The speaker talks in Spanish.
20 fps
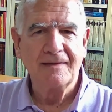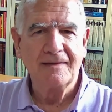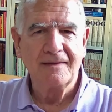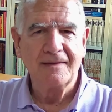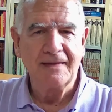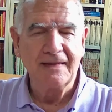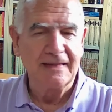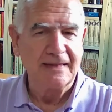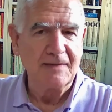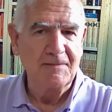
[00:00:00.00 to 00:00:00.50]

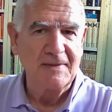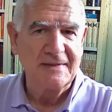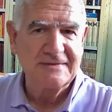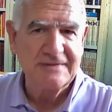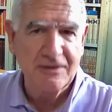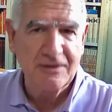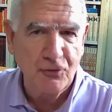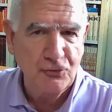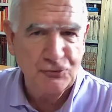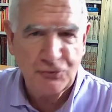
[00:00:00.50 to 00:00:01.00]
¿Y qué
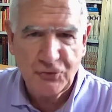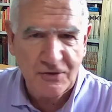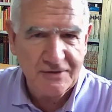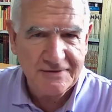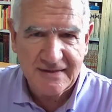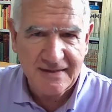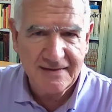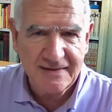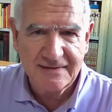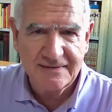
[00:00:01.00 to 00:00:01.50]
pasa con toda
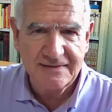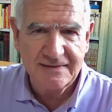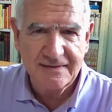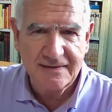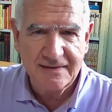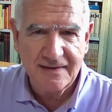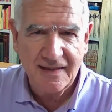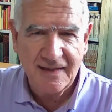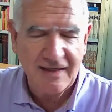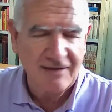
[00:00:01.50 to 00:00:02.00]
esta
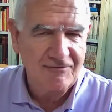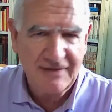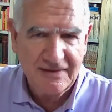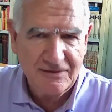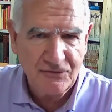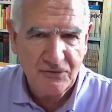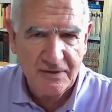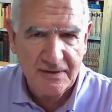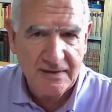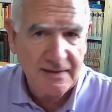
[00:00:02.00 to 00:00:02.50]
gente
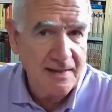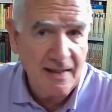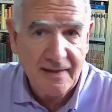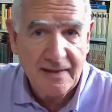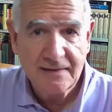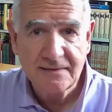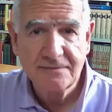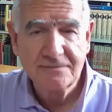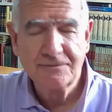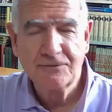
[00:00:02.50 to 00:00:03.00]
hablando ahí? Nada,
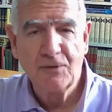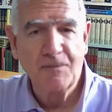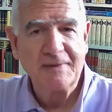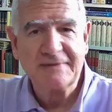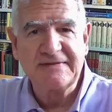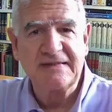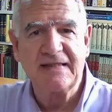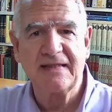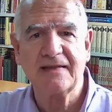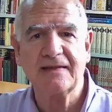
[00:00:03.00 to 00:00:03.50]
no
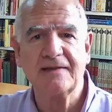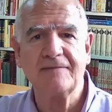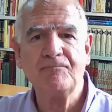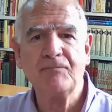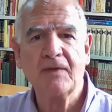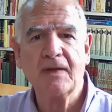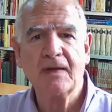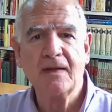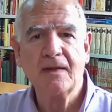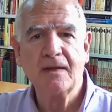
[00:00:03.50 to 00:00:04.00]
pasa nada
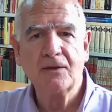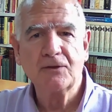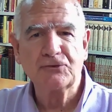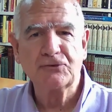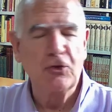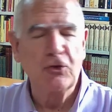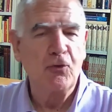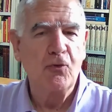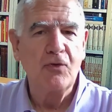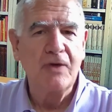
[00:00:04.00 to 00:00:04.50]

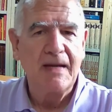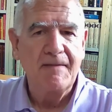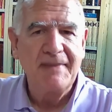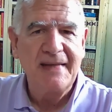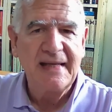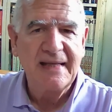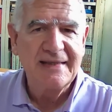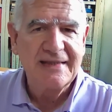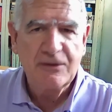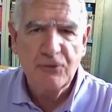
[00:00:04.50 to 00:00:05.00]
son una
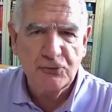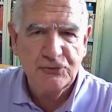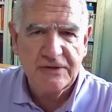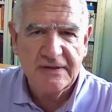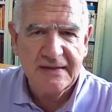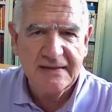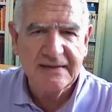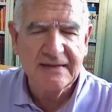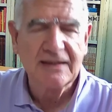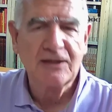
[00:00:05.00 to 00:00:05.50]
pila de
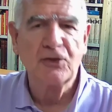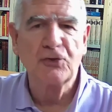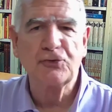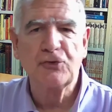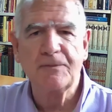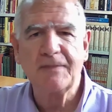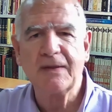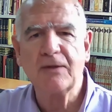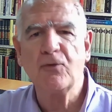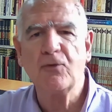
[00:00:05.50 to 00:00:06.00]
inútiles que no
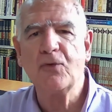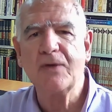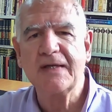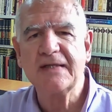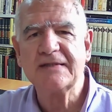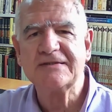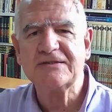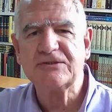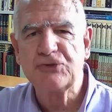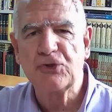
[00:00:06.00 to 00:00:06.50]
toman una
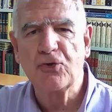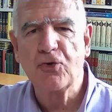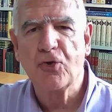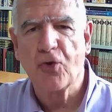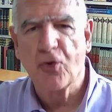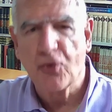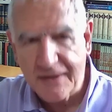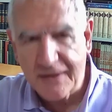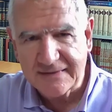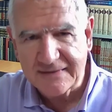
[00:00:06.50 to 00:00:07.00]
decisión
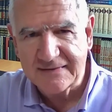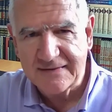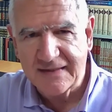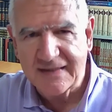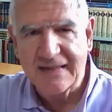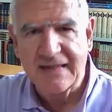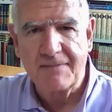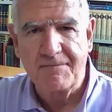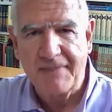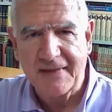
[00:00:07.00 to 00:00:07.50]
correcta
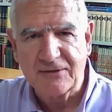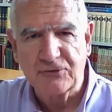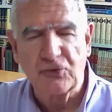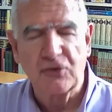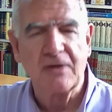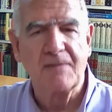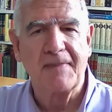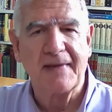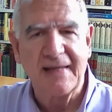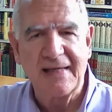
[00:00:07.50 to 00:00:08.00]
respecto
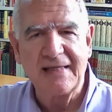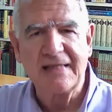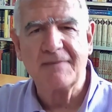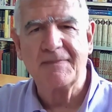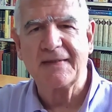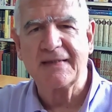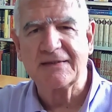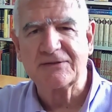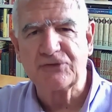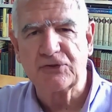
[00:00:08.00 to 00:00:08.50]
de parar la
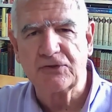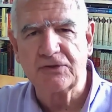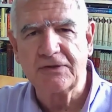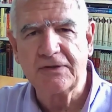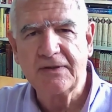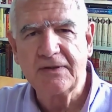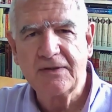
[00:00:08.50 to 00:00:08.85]
inmigración